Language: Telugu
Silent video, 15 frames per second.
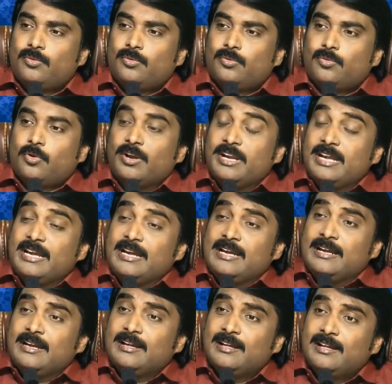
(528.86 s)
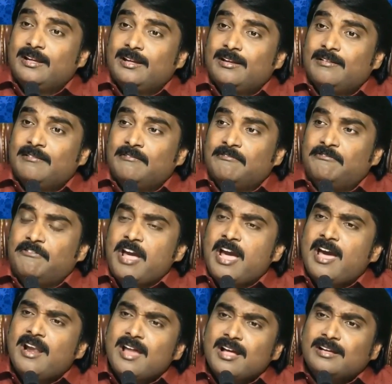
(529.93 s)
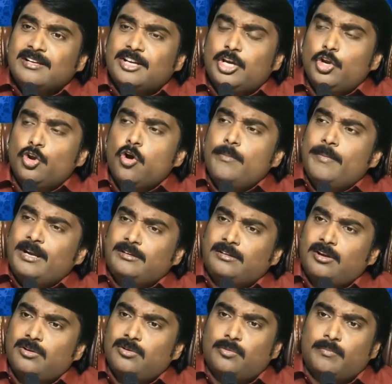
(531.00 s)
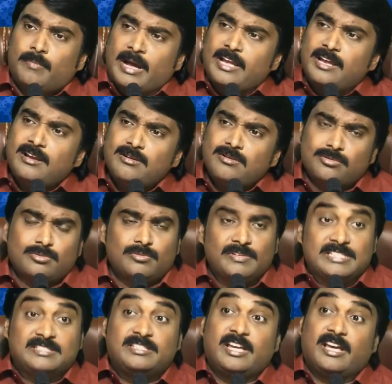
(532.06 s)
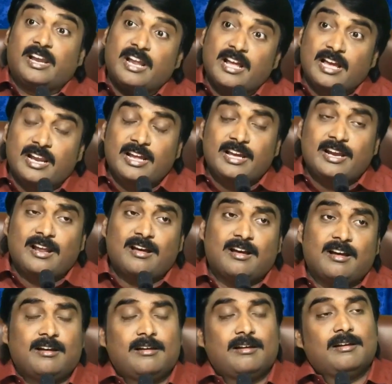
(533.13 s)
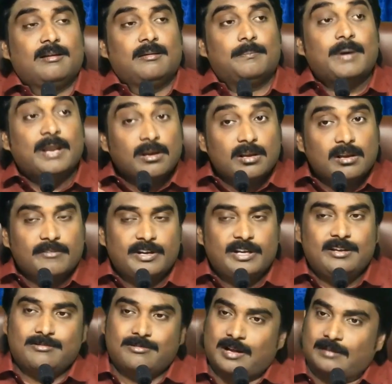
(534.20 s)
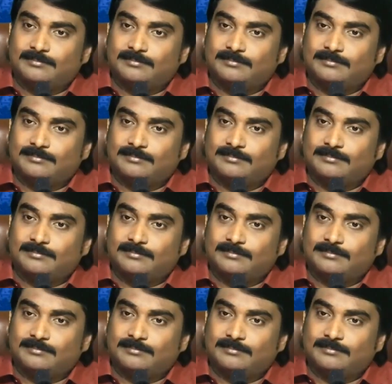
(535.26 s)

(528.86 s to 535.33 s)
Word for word: కొన్ని వేల కిలోమీటర్లు మైళ్ళు విస్తీర్ణం కలిగిన పలకలు అవన్నీ కూడా